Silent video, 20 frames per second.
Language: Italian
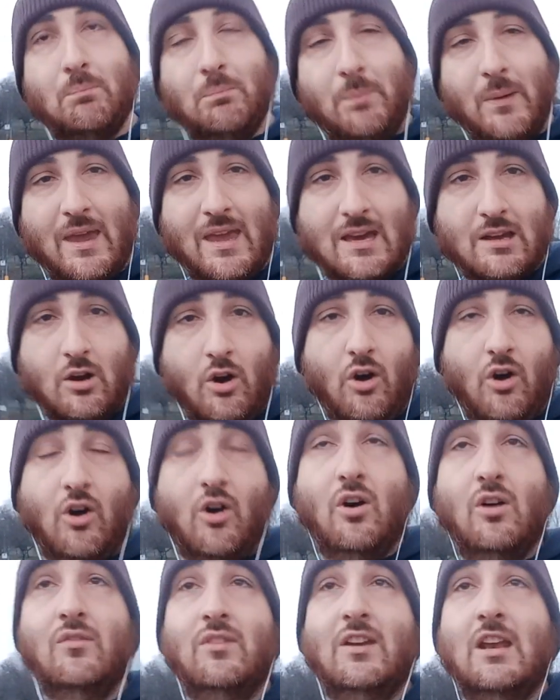
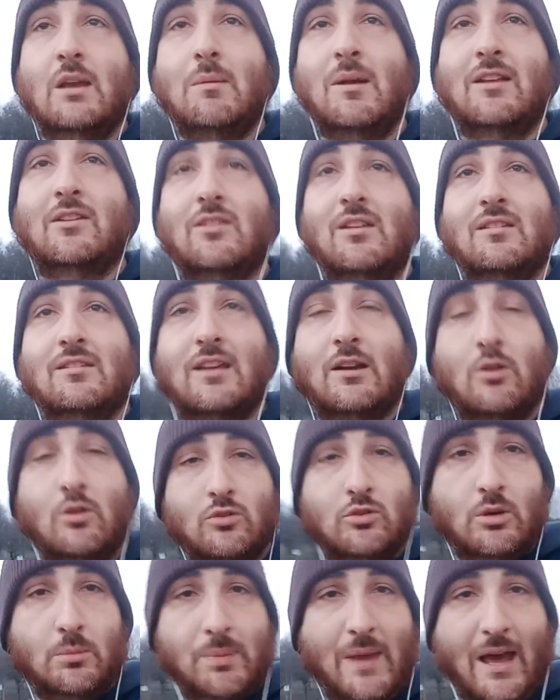però viene messo in
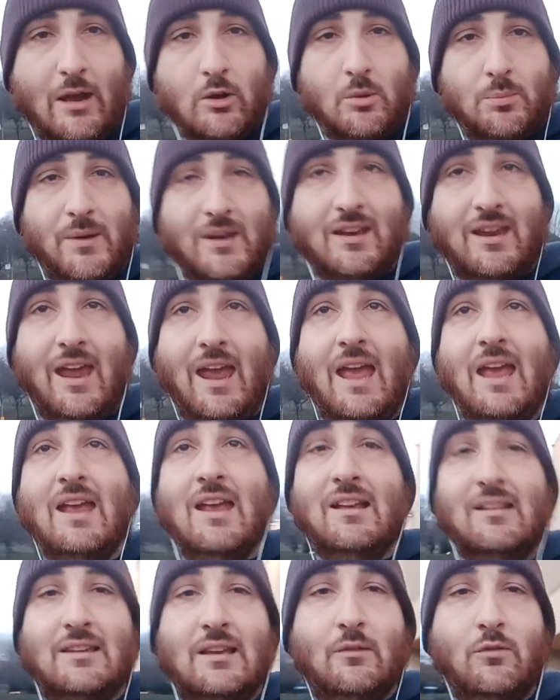secondo piano perché
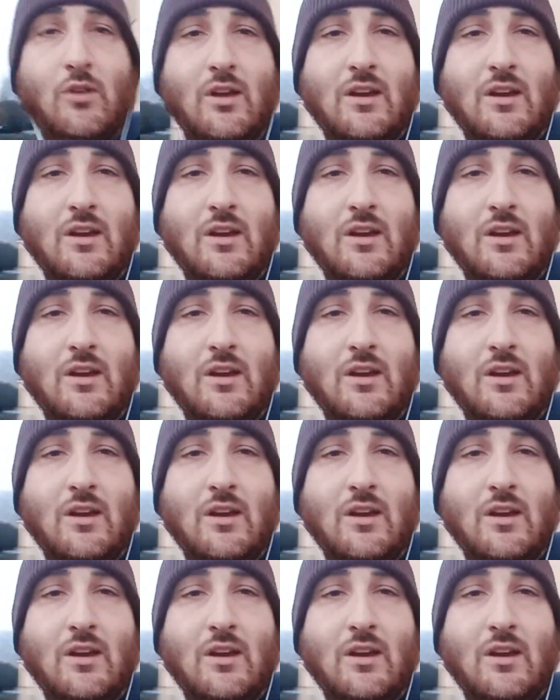se